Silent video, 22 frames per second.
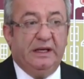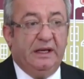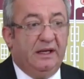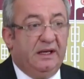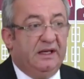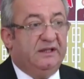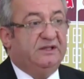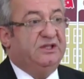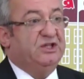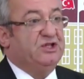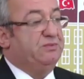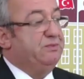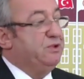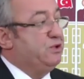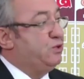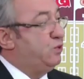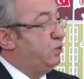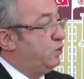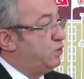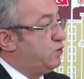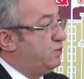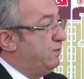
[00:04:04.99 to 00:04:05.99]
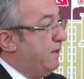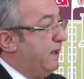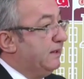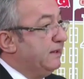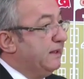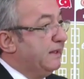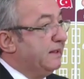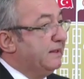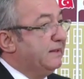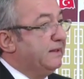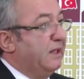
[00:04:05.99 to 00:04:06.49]
iyi yetişmiş
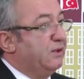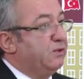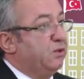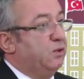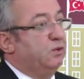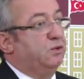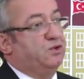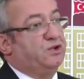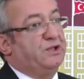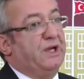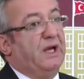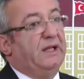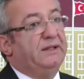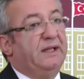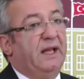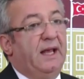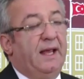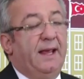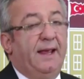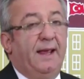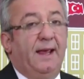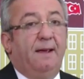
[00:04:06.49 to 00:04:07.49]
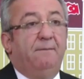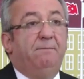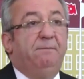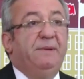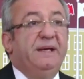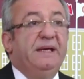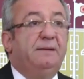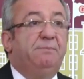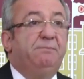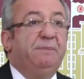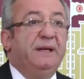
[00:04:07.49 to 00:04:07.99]
uzmanlarından oluşan
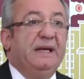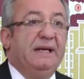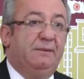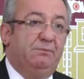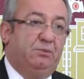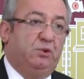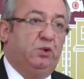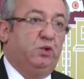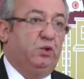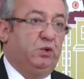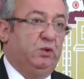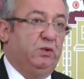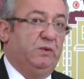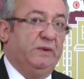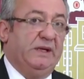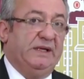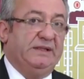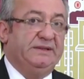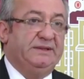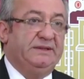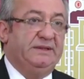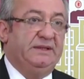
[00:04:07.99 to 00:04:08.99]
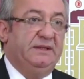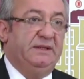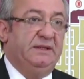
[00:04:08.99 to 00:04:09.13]
bir bilim kurulu var.